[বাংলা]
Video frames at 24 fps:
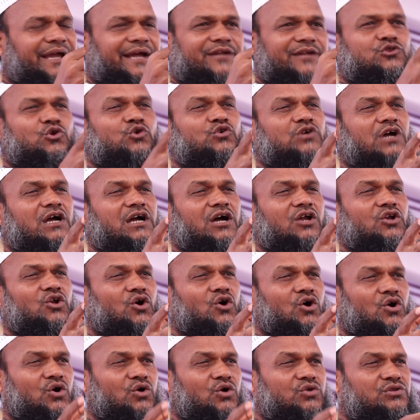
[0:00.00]
এত টাকা
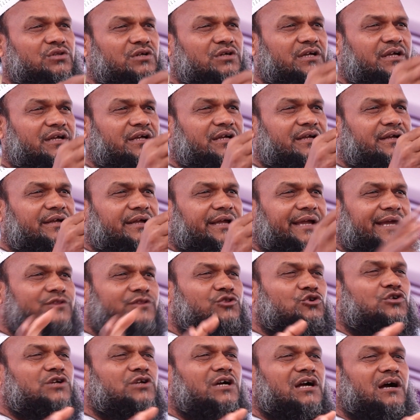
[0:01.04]
নগদ
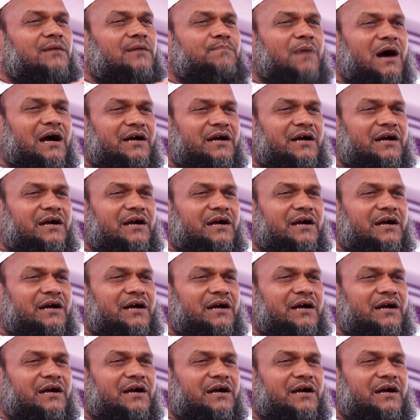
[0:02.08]
এত টাকা